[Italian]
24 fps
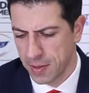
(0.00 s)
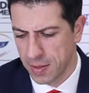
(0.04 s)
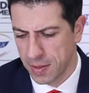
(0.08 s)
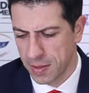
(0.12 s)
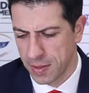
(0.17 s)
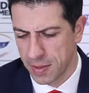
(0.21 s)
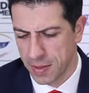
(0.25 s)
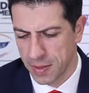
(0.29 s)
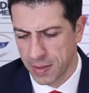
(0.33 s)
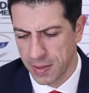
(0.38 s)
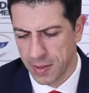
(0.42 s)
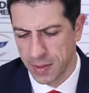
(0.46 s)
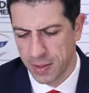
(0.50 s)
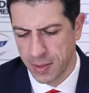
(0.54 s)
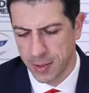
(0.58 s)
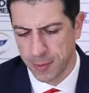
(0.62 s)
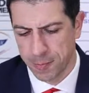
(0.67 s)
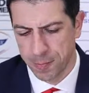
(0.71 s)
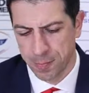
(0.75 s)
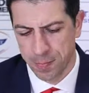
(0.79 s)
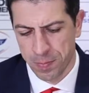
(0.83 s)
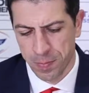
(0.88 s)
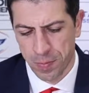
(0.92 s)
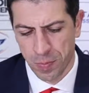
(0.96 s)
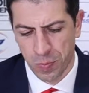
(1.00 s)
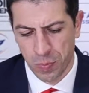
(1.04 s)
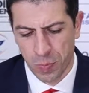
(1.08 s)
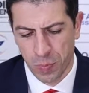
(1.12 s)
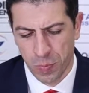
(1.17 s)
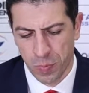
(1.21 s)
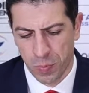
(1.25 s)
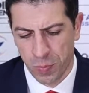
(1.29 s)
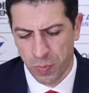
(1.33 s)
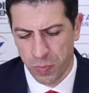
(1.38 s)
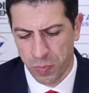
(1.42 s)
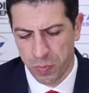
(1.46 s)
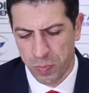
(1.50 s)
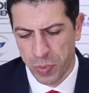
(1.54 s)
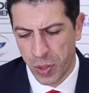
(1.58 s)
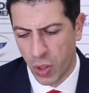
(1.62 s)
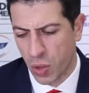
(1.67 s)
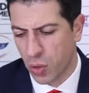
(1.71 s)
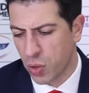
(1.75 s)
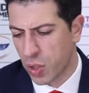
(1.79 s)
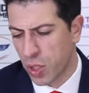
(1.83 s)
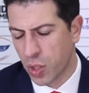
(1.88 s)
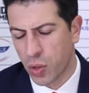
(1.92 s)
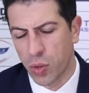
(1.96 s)
eh,
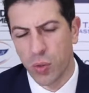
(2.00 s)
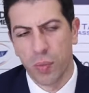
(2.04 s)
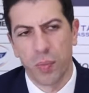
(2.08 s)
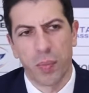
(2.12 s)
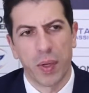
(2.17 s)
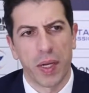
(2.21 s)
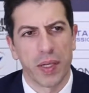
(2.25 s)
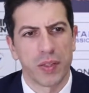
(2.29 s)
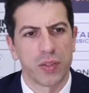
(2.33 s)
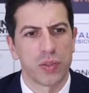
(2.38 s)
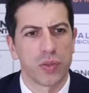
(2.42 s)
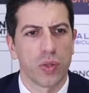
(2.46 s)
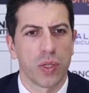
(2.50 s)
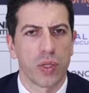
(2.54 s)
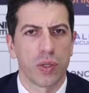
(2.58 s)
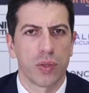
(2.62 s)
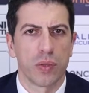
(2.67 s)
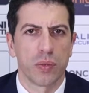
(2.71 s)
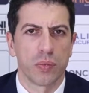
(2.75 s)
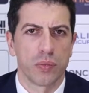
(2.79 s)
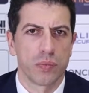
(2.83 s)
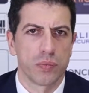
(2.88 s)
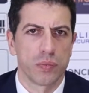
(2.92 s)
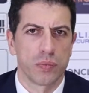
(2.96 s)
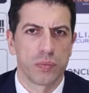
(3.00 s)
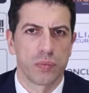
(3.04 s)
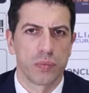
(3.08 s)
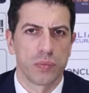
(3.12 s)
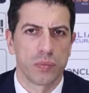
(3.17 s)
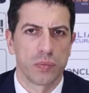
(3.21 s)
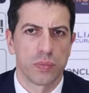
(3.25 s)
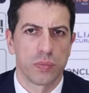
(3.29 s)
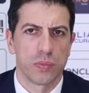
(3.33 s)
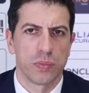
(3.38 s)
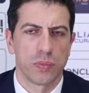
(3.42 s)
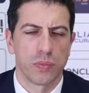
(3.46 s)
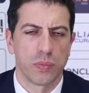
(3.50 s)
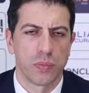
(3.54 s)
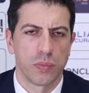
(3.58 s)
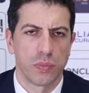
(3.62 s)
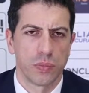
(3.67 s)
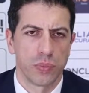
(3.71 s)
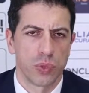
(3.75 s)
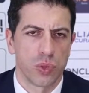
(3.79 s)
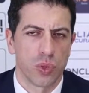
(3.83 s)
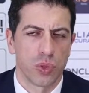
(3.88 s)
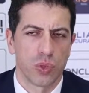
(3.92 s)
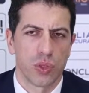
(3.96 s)
però nel complesso ecco, mh, mm,
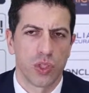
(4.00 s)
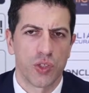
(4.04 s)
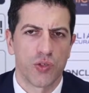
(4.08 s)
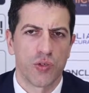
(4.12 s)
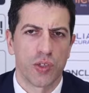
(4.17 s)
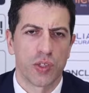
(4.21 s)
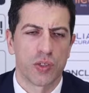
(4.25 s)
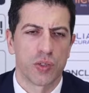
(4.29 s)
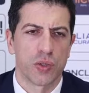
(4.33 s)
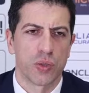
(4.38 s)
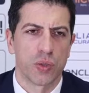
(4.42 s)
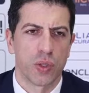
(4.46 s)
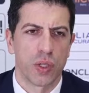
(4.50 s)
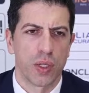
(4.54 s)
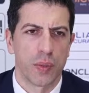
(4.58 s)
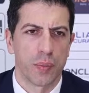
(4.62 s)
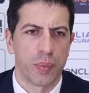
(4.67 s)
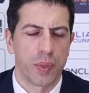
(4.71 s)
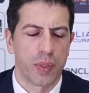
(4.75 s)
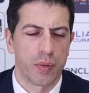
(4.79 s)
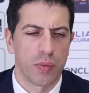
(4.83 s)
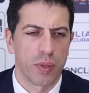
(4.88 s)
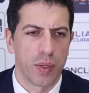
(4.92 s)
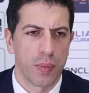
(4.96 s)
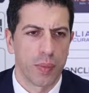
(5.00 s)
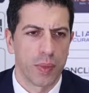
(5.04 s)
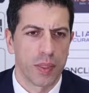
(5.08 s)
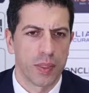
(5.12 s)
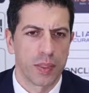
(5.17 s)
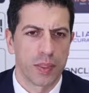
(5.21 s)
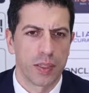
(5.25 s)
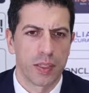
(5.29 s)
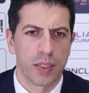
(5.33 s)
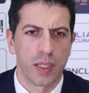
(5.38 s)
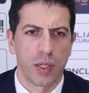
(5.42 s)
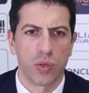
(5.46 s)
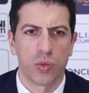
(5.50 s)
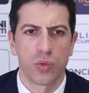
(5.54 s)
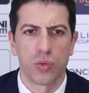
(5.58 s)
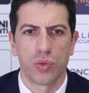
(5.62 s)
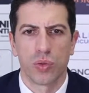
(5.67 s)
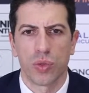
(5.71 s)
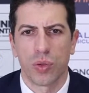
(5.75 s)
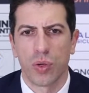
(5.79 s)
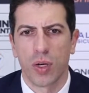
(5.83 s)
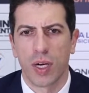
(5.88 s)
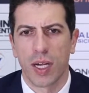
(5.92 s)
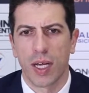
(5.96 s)
soddisfazione per una partita
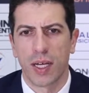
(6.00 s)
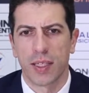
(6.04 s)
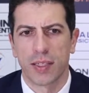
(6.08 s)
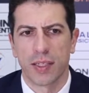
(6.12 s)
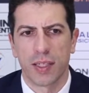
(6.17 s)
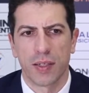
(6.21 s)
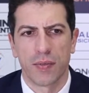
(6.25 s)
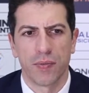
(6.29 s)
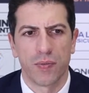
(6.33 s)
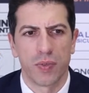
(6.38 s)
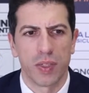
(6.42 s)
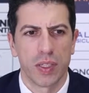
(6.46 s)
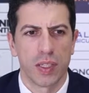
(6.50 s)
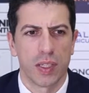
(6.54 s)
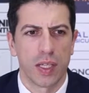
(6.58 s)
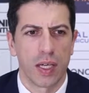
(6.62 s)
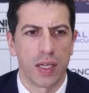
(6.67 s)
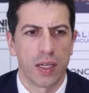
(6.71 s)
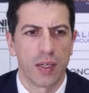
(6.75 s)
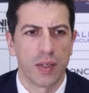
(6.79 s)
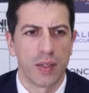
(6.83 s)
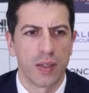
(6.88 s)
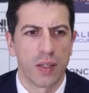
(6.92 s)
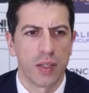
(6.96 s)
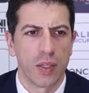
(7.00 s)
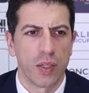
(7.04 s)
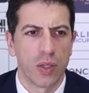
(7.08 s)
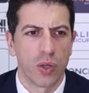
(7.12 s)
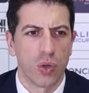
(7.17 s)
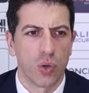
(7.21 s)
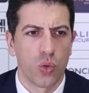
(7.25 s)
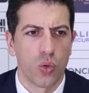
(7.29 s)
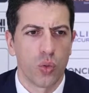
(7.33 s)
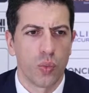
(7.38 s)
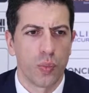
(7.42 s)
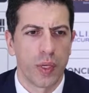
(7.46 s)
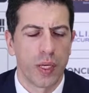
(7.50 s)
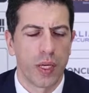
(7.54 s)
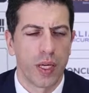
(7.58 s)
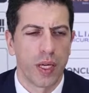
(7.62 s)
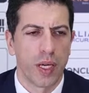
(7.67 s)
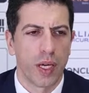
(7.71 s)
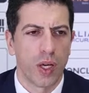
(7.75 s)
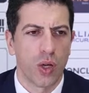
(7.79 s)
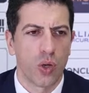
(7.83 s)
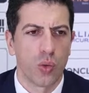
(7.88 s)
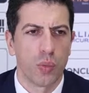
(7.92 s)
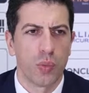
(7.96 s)
controllata e vinta
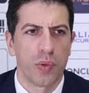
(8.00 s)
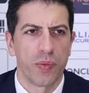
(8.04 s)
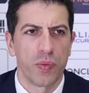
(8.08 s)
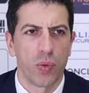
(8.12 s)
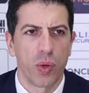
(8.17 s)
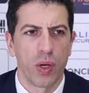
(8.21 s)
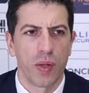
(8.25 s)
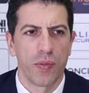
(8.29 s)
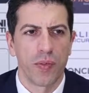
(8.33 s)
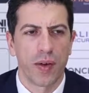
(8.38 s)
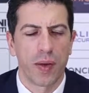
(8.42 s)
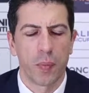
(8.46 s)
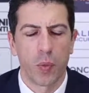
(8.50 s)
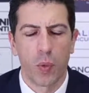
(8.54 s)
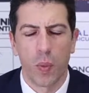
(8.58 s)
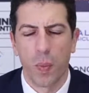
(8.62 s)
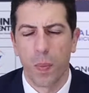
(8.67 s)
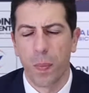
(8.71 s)
come, come volevamo.